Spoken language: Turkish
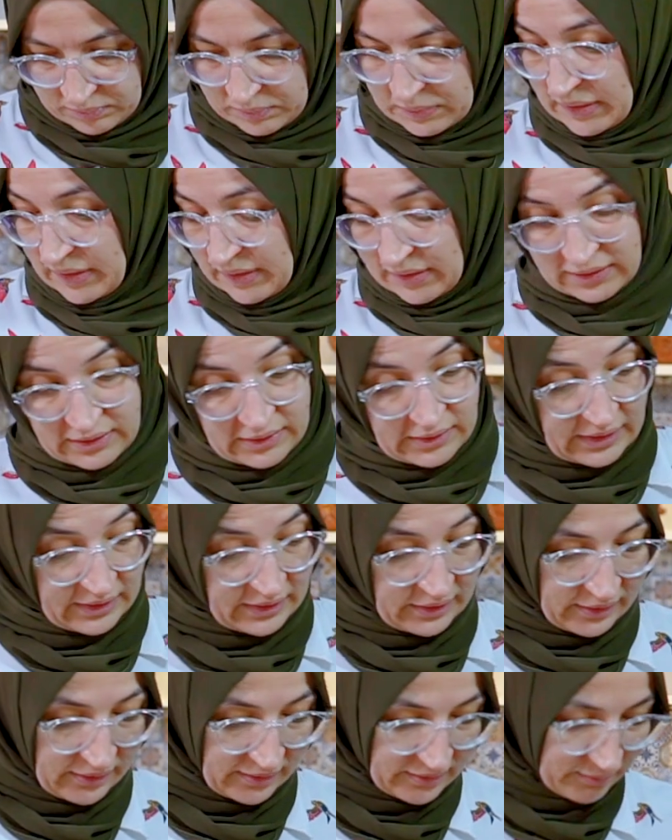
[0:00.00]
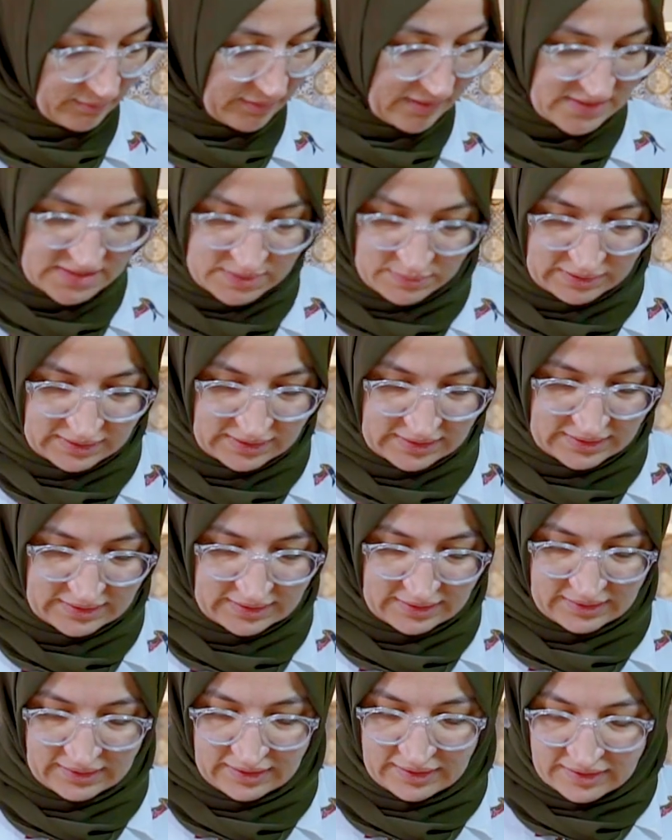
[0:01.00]
Peki ne kaldı
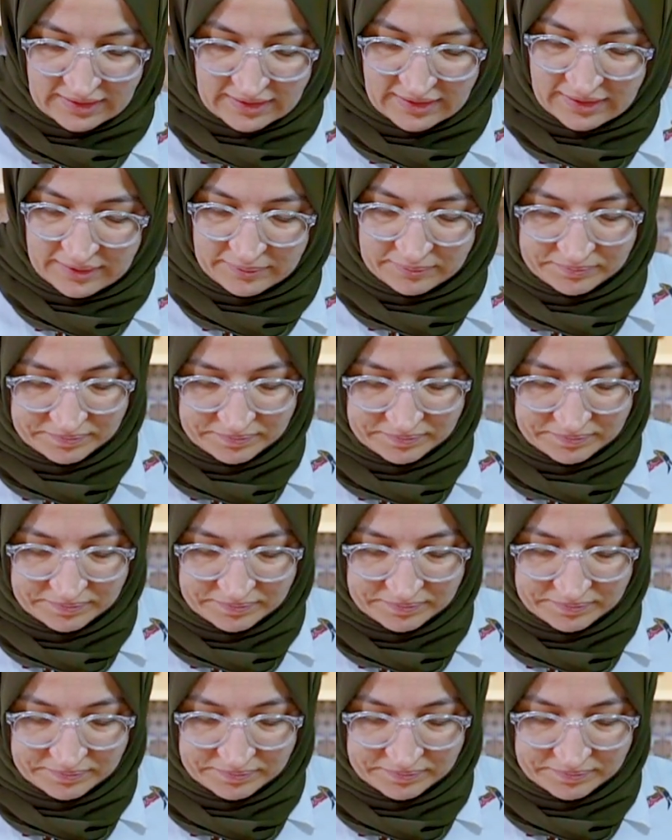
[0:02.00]
malzemelerden geriye?